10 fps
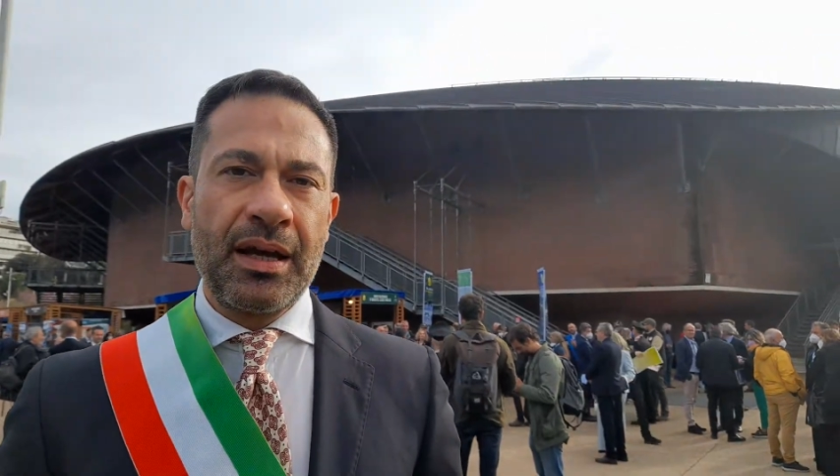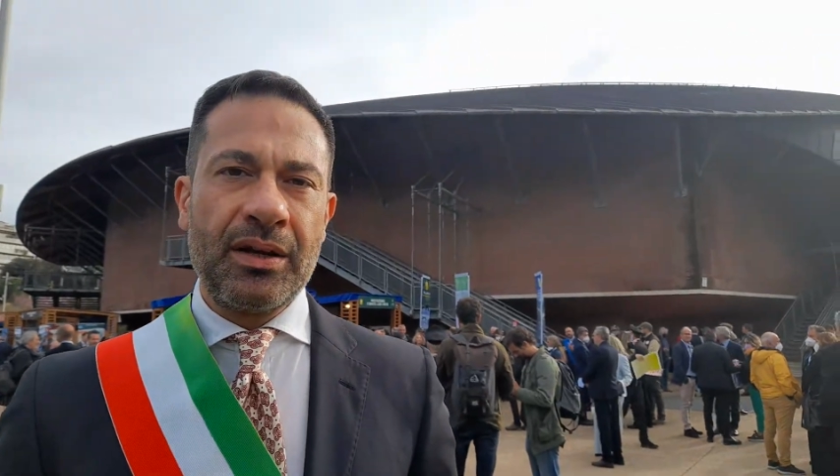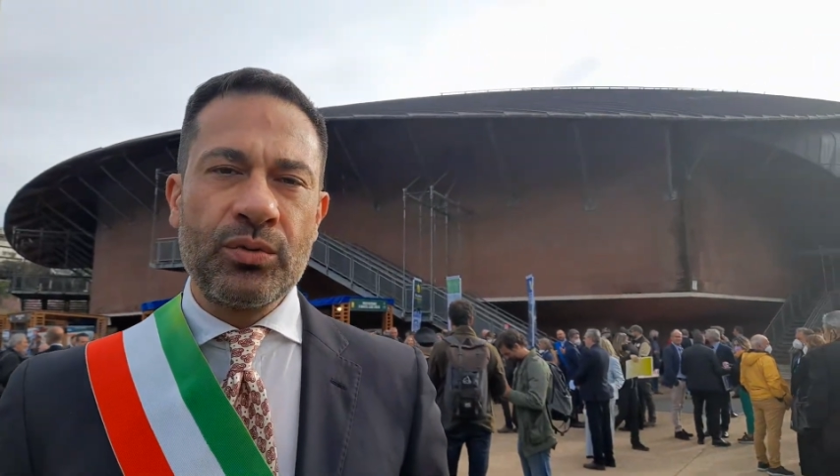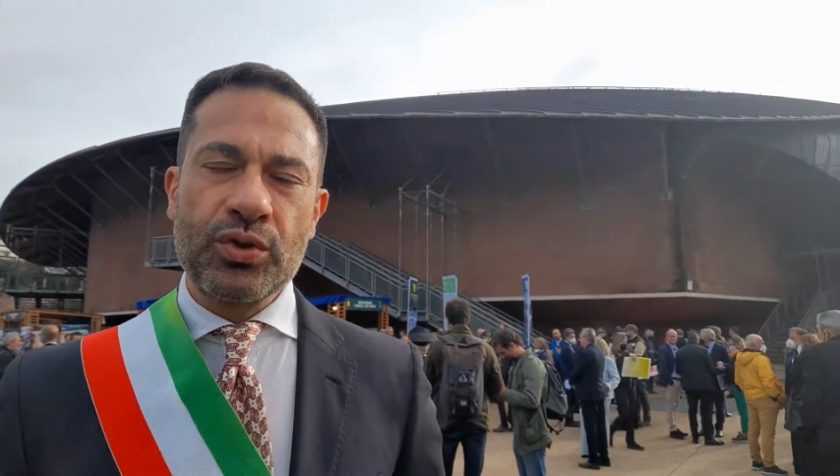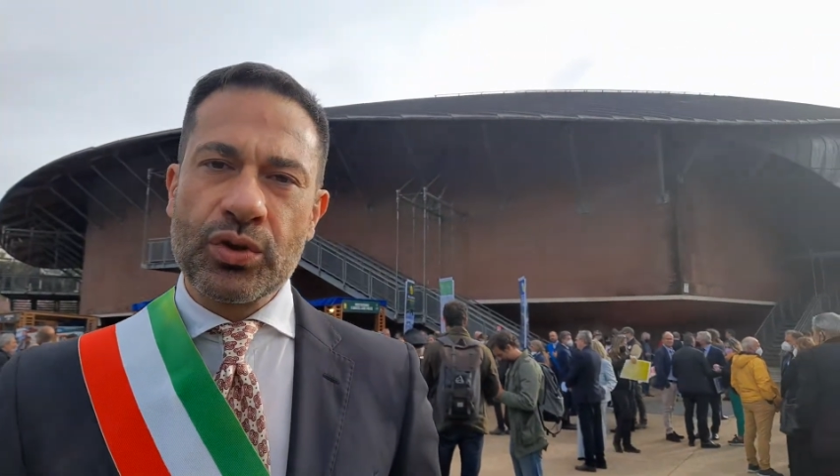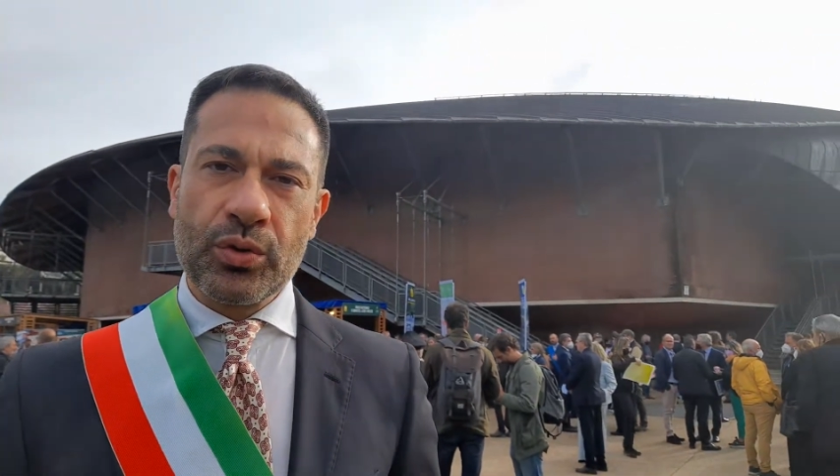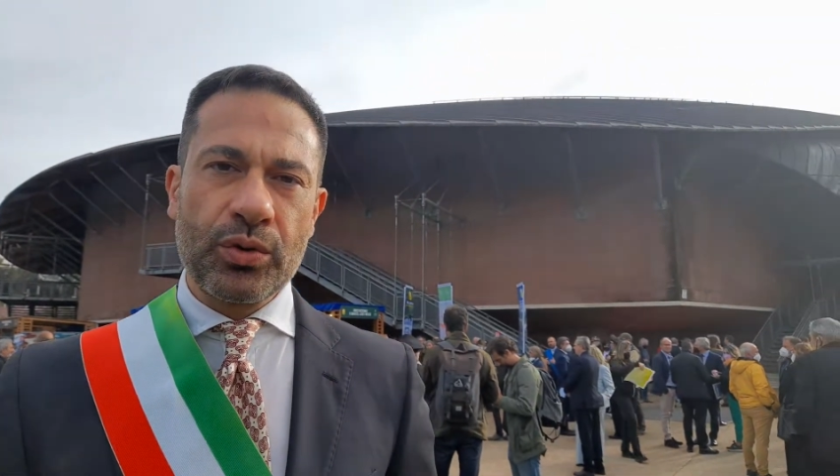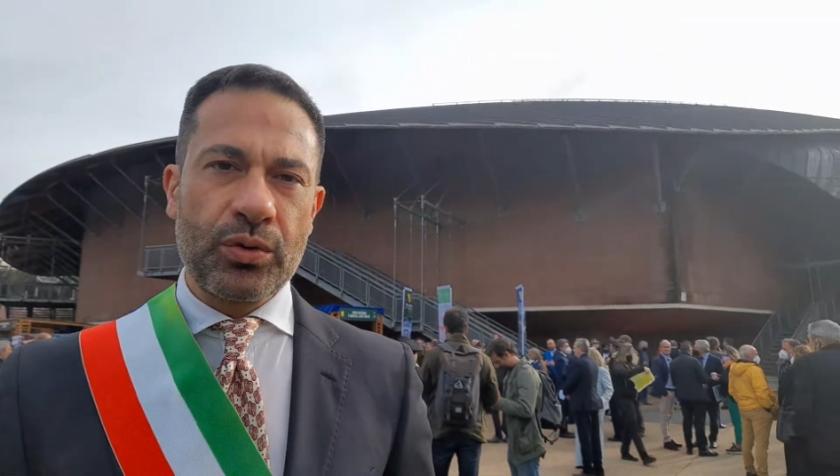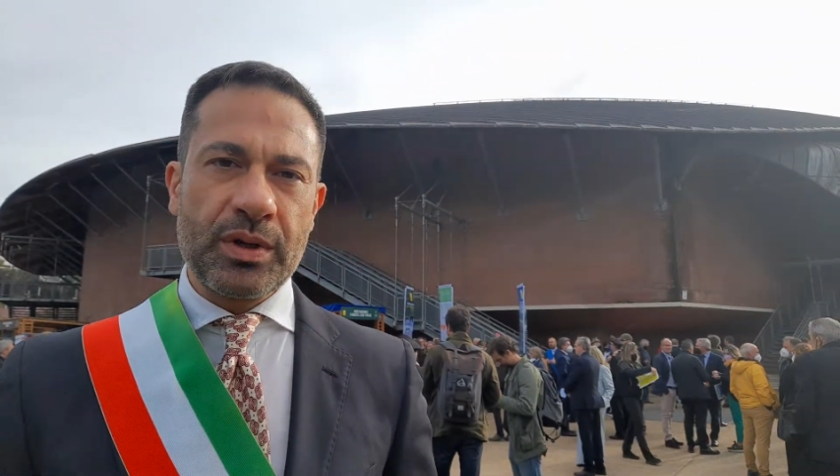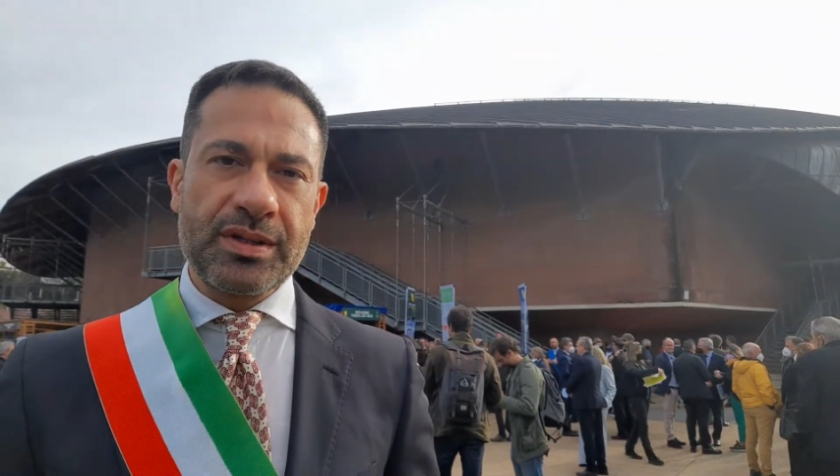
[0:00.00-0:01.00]
in un
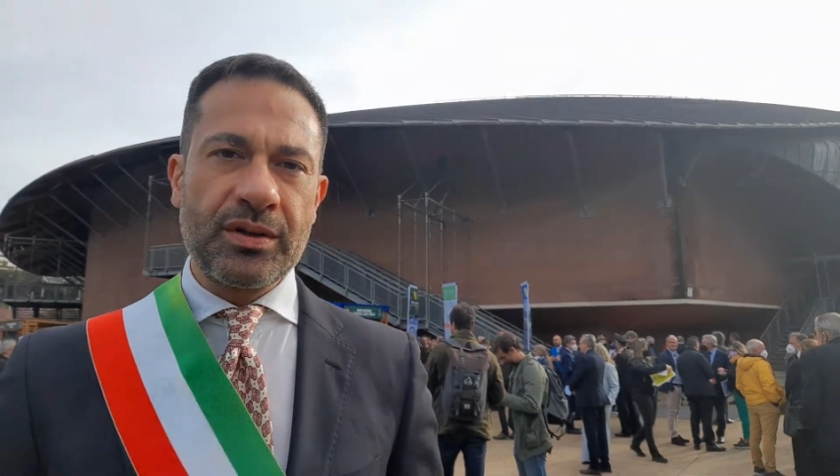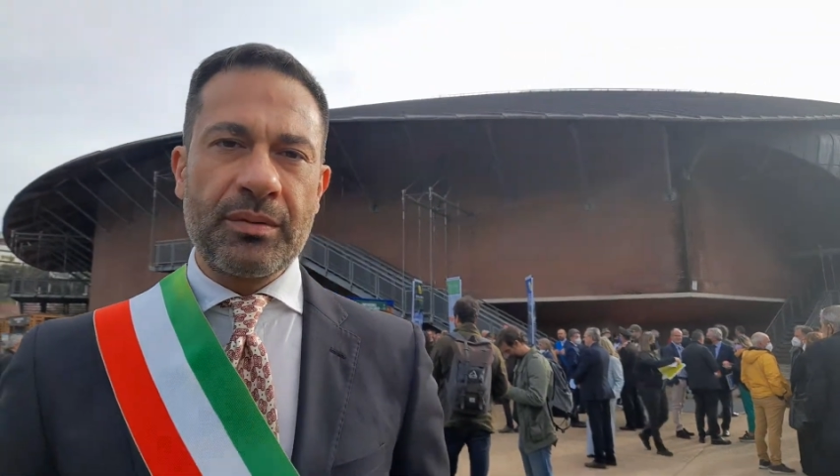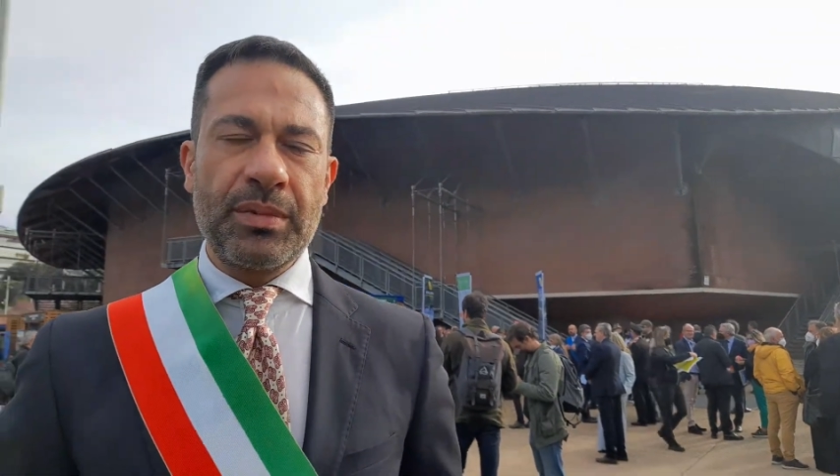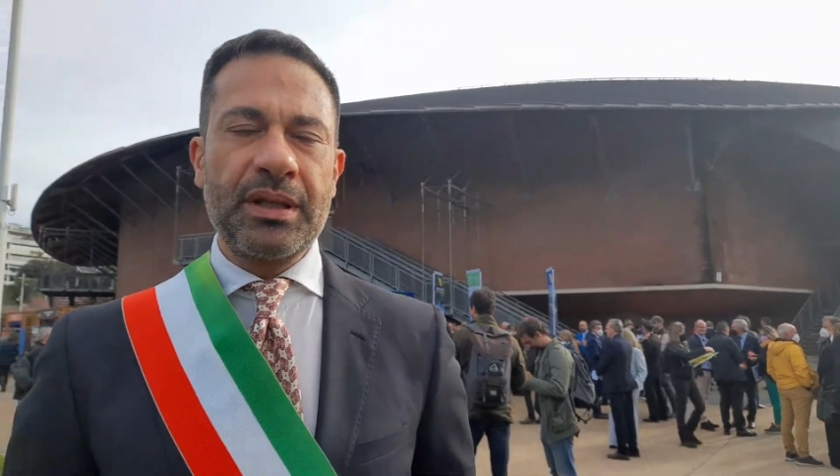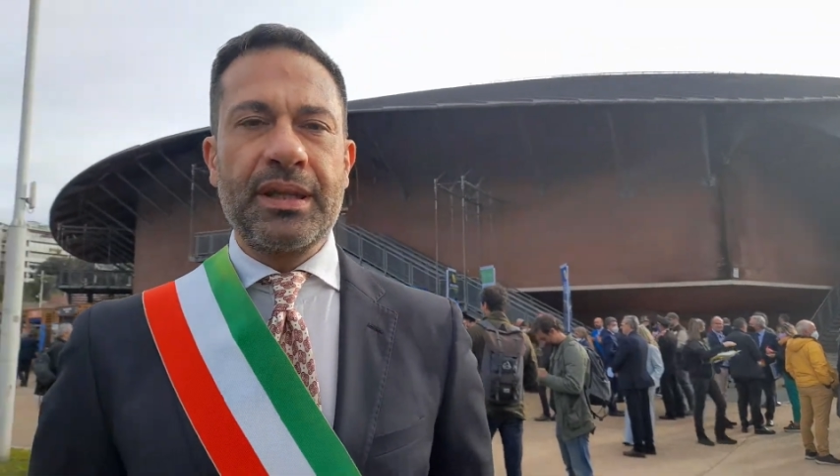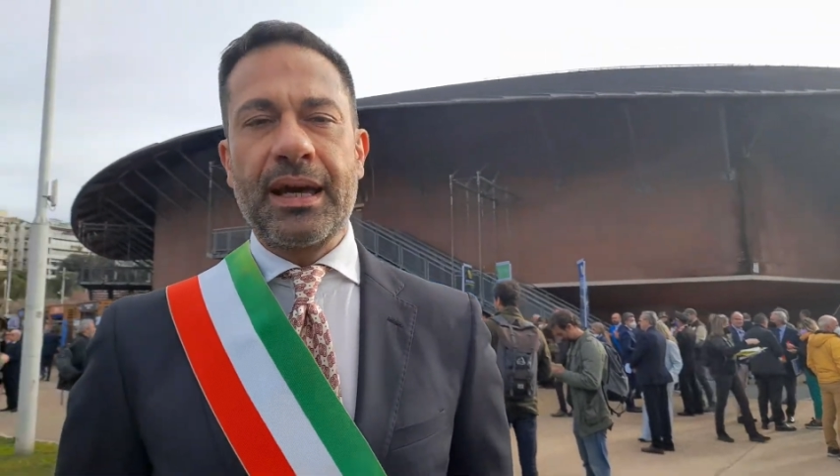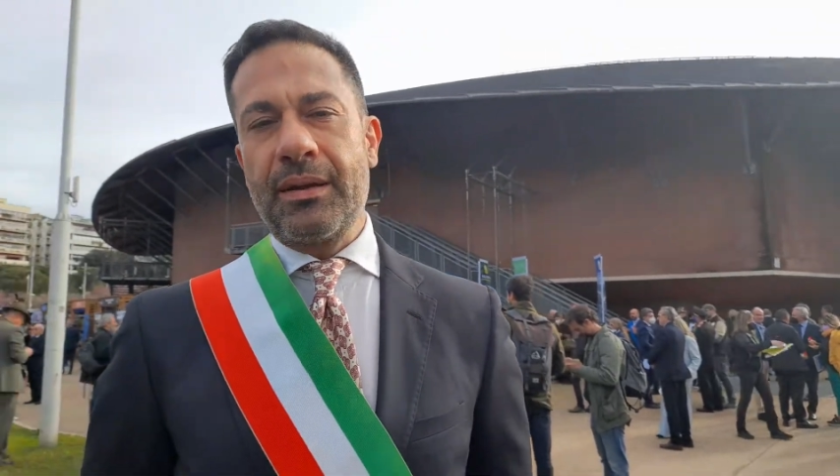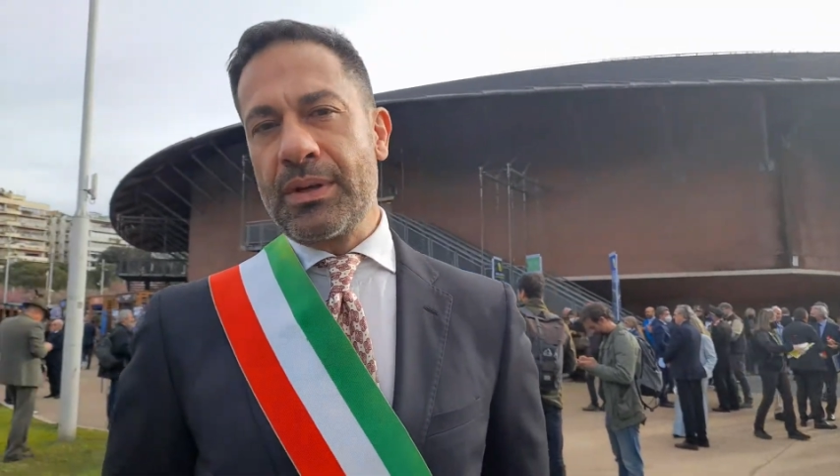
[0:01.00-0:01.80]
circuito turistico ambientale,